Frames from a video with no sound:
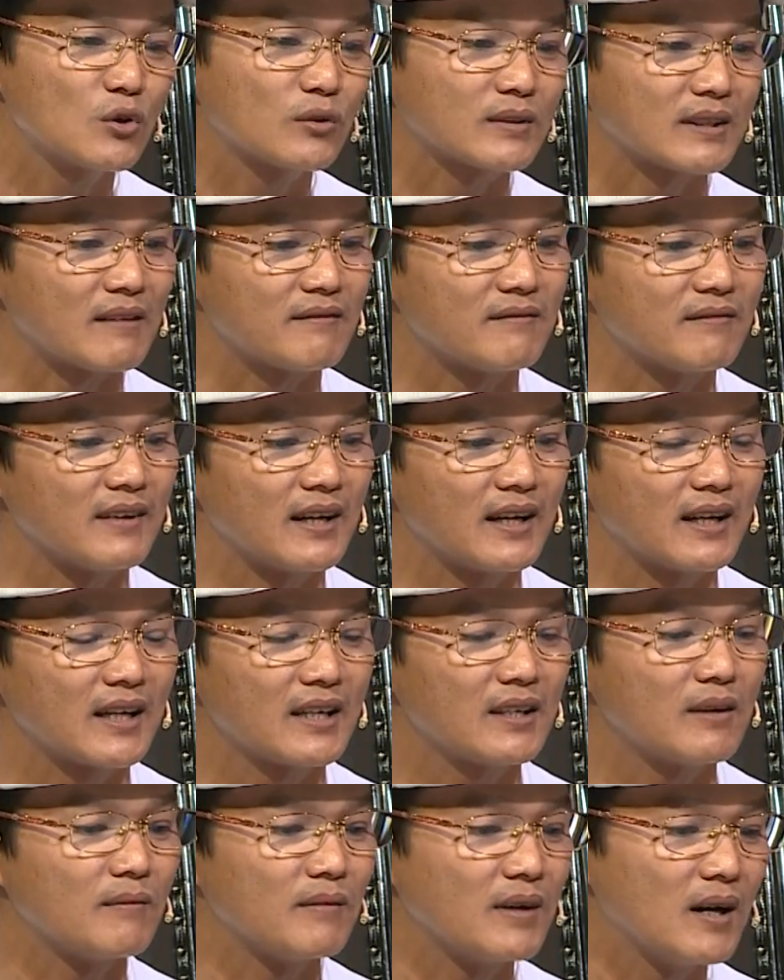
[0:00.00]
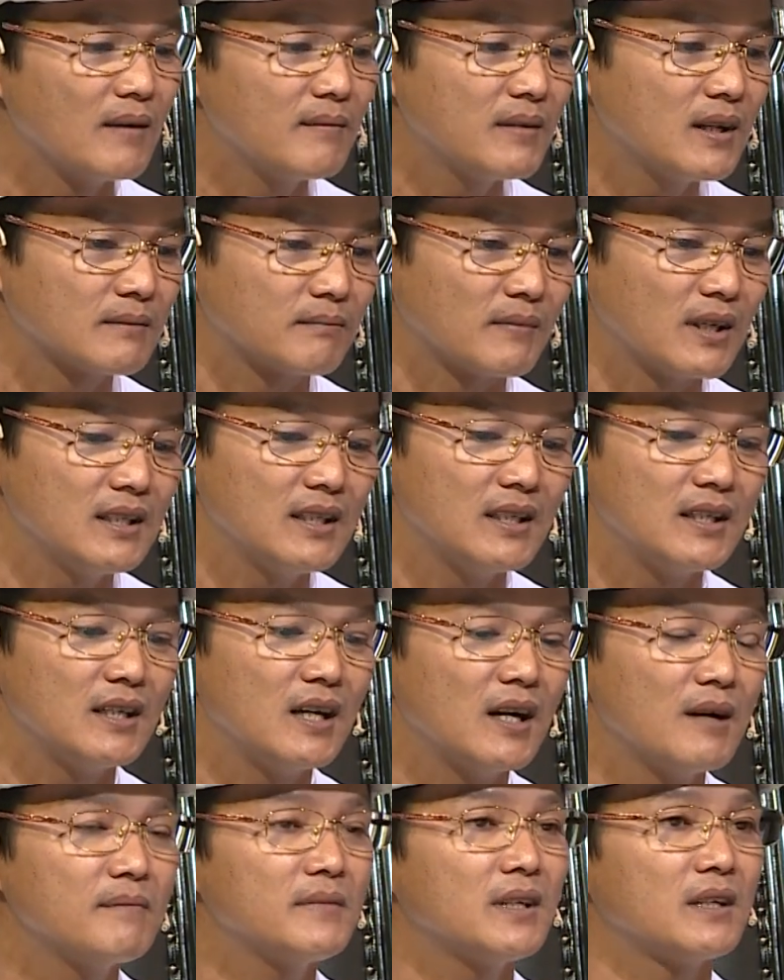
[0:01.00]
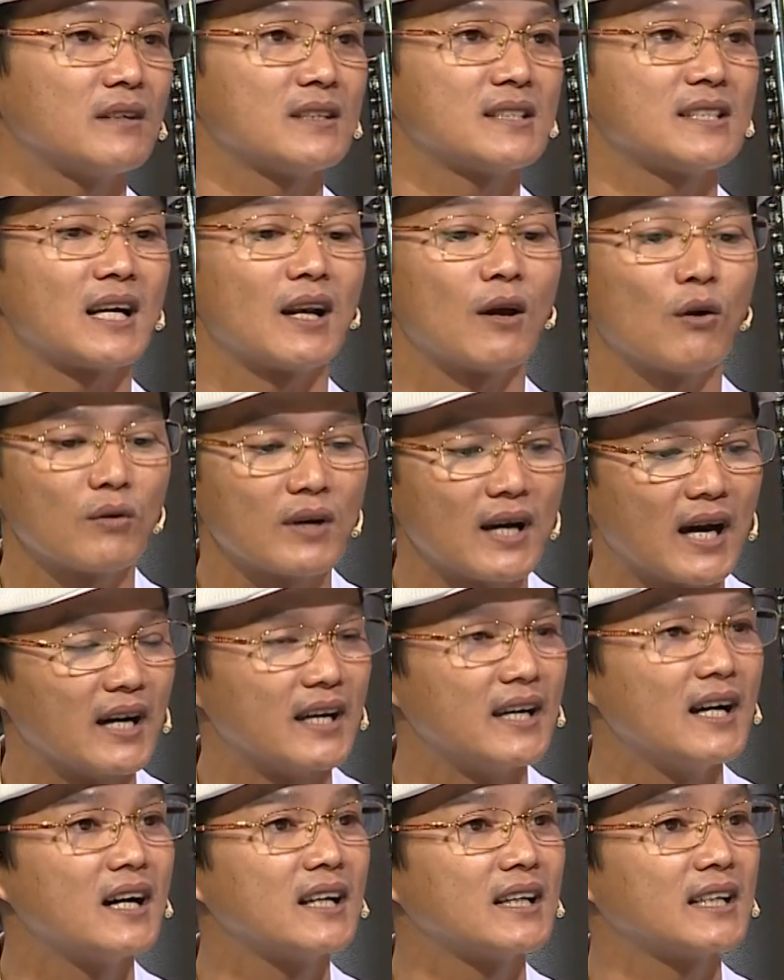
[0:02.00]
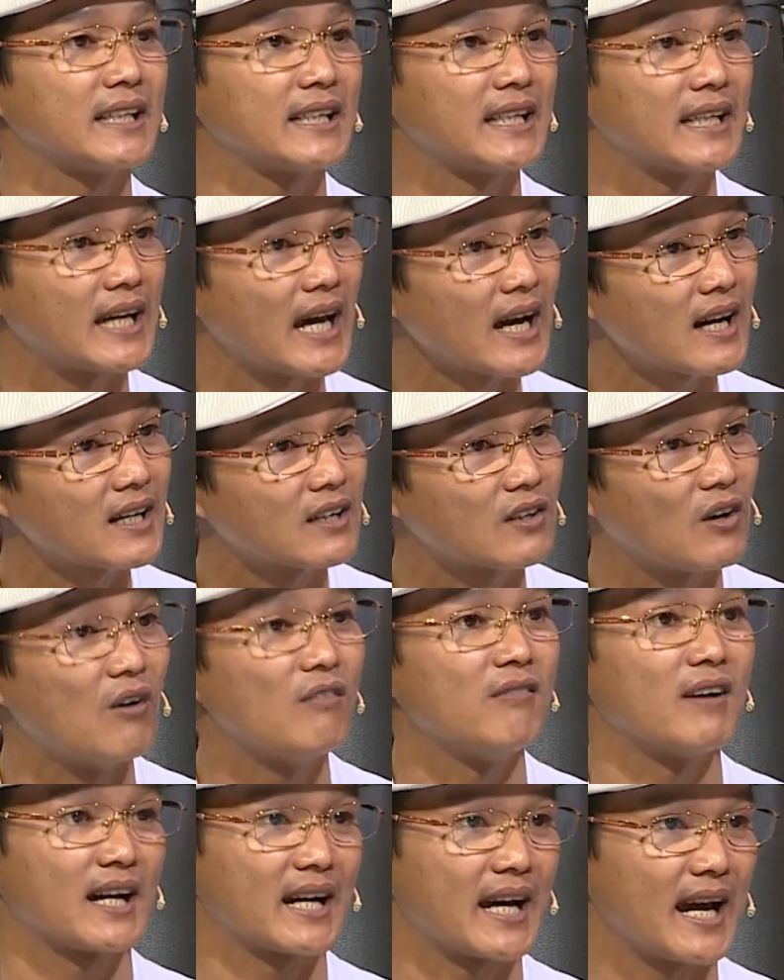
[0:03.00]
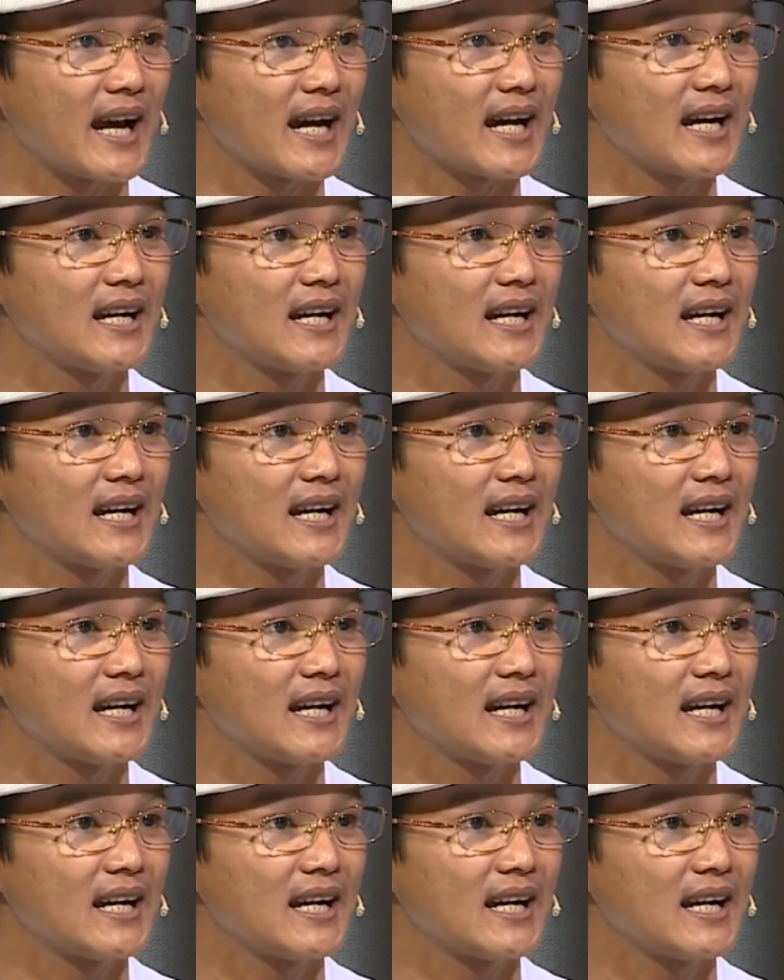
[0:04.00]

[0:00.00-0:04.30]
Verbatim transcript: sưu tầm về cái dòng gốm hơn bởi vì gốm thì nó sẽ lâu đời hơn các cổ vật khác